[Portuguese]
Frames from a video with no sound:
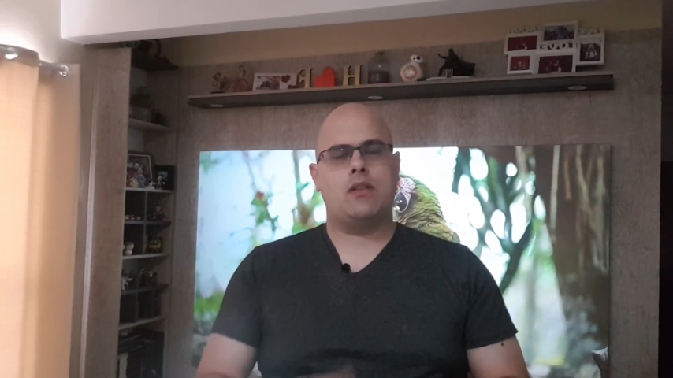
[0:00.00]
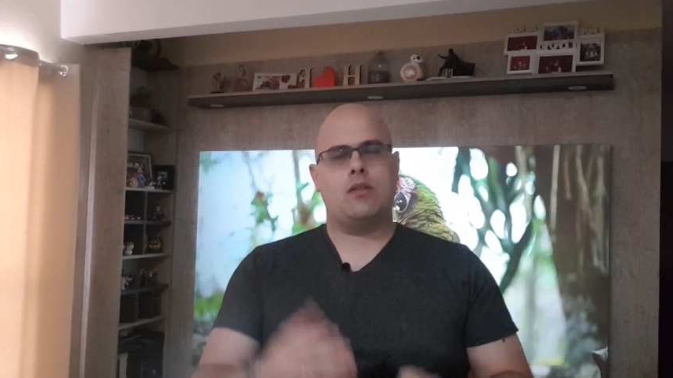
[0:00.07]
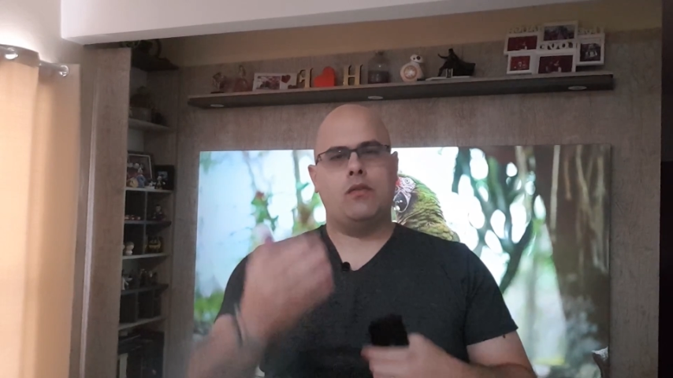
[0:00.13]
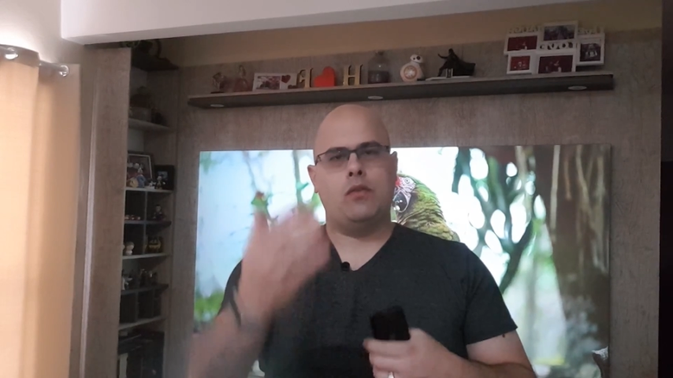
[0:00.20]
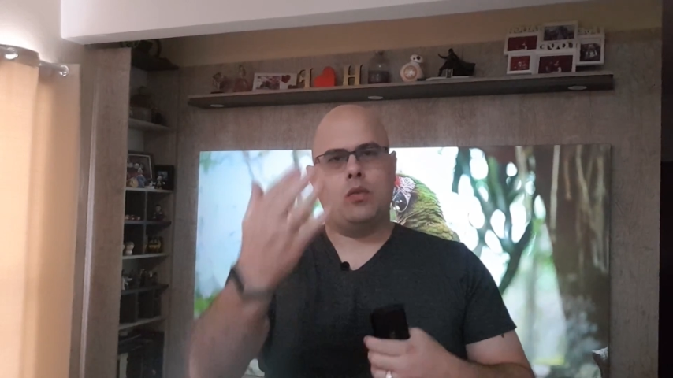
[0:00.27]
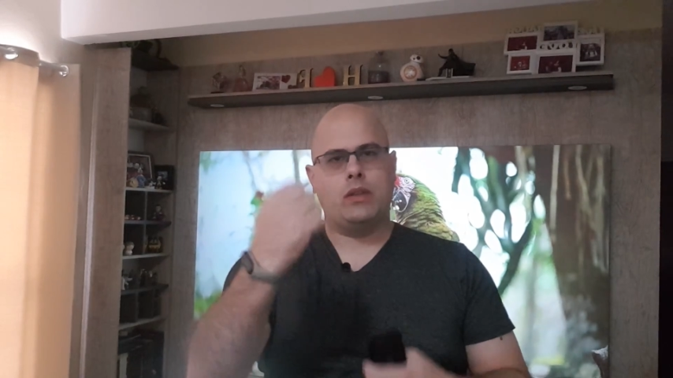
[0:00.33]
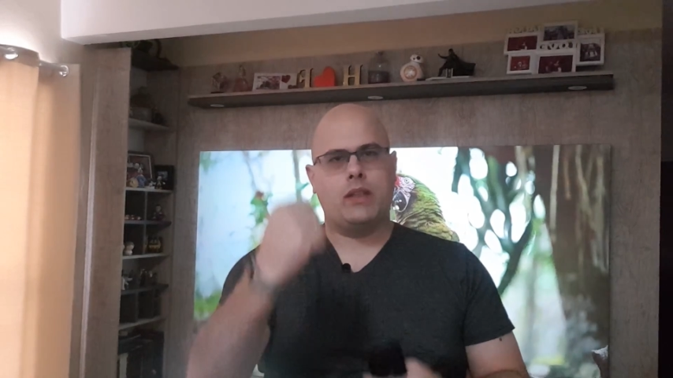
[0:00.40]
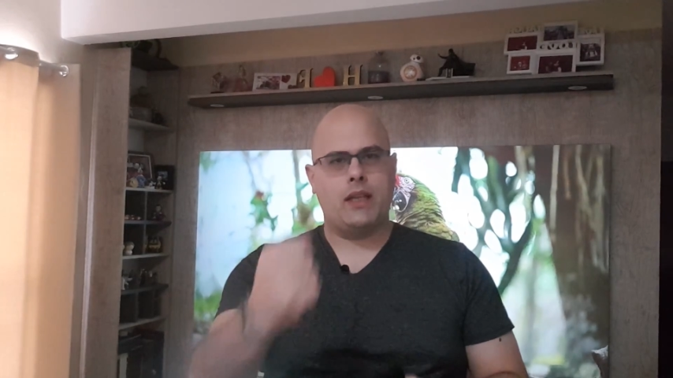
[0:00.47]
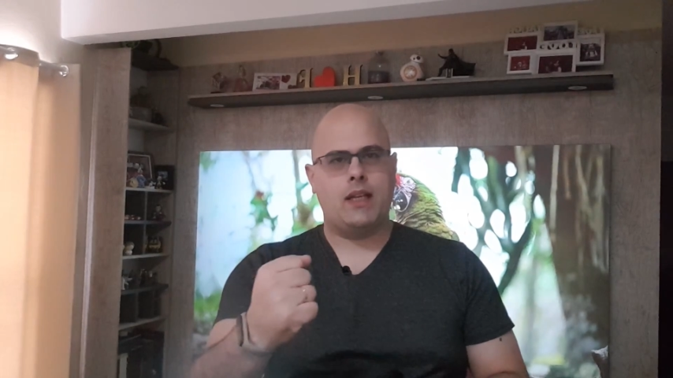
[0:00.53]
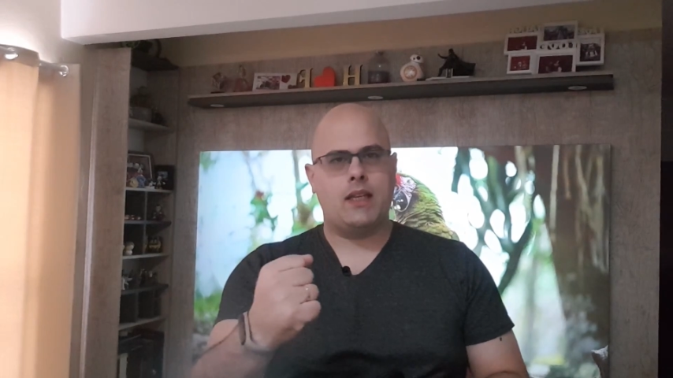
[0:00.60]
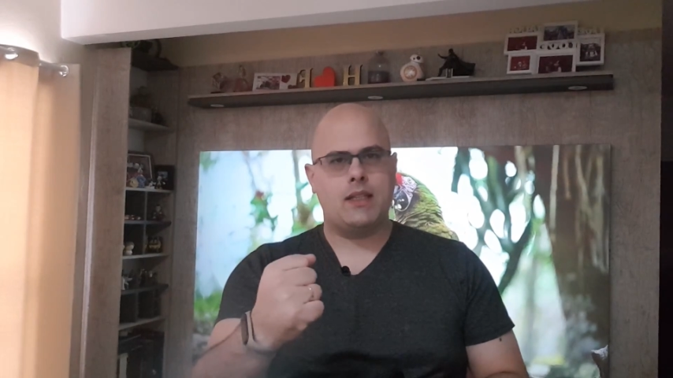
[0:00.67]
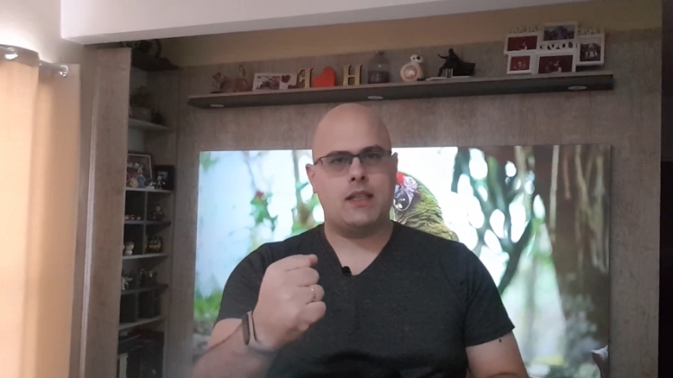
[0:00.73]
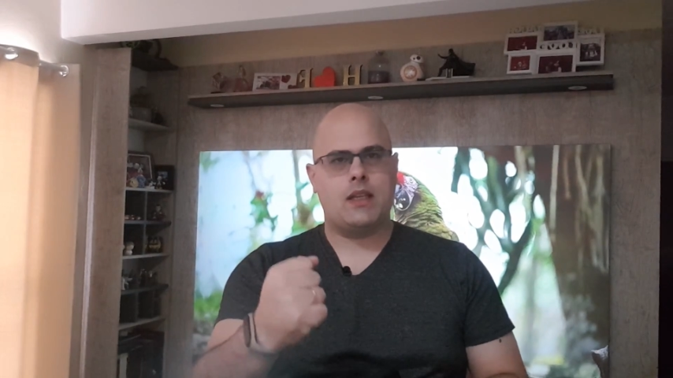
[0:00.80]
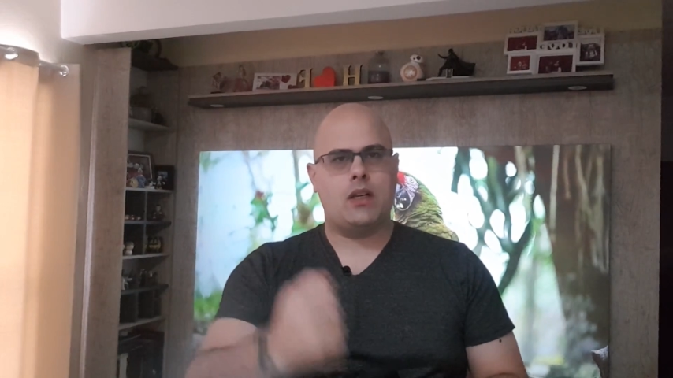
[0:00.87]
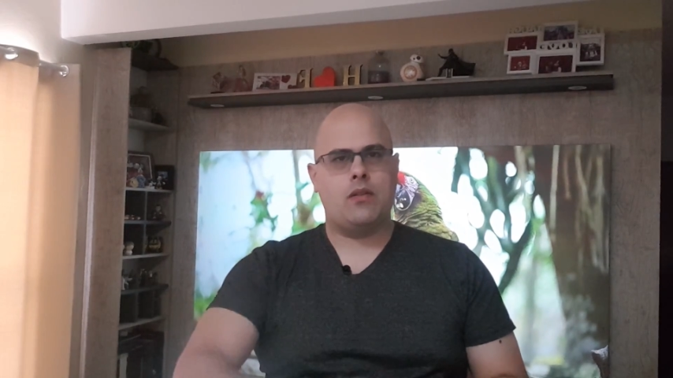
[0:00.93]
eu voltei a
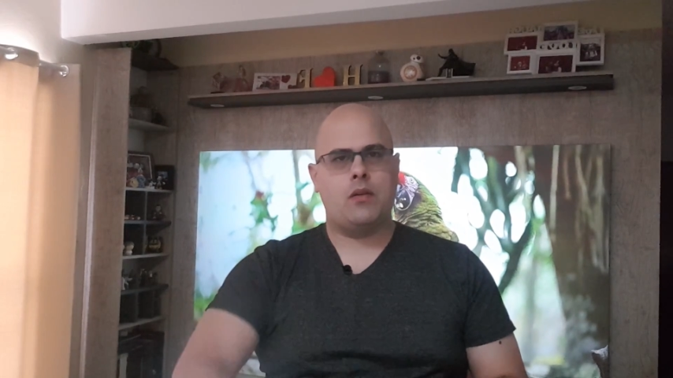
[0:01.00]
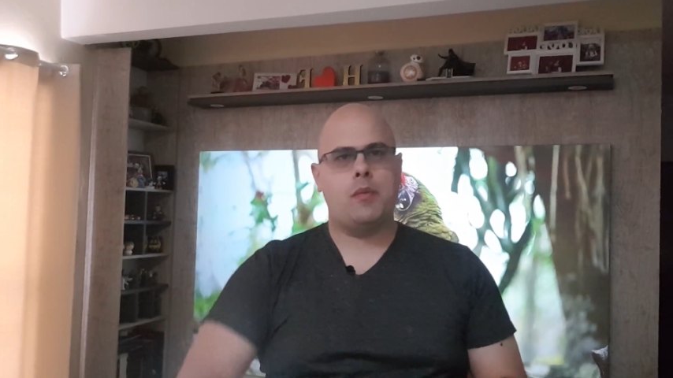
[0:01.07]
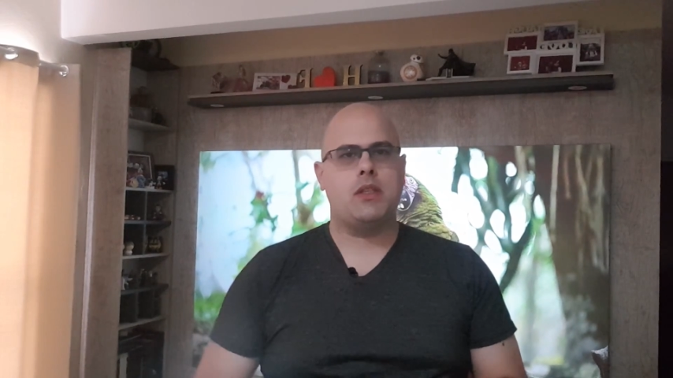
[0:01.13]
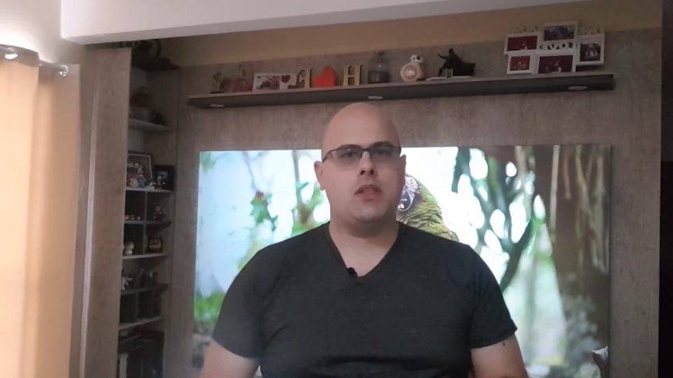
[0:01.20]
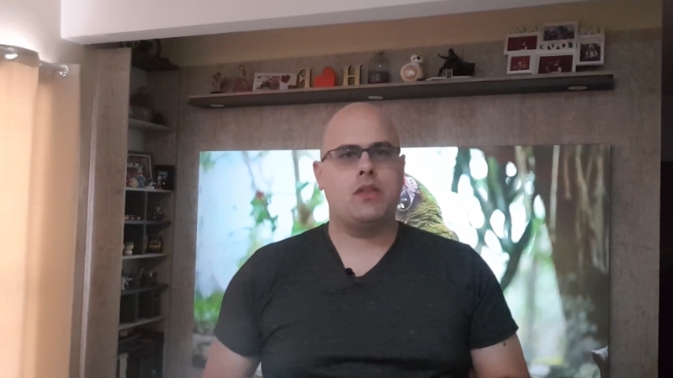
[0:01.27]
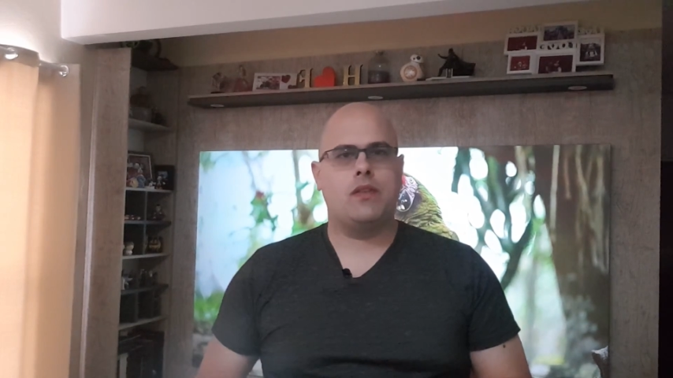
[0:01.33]
lançar novamente